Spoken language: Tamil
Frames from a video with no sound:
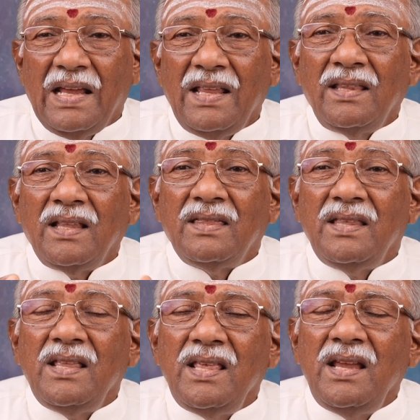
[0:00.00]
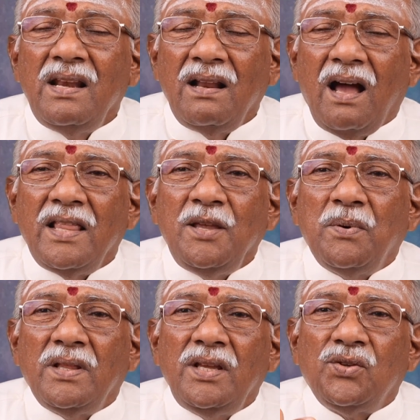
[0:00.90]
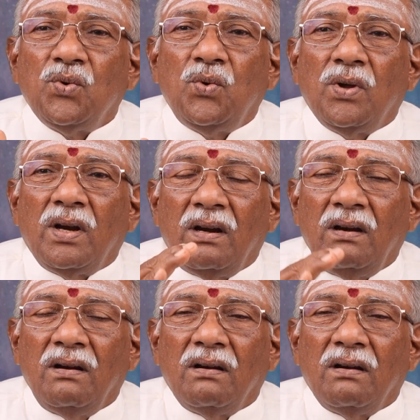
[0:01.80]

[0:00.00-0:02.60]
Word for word: இந்த திதியின் அதிபதி சுக்கரன்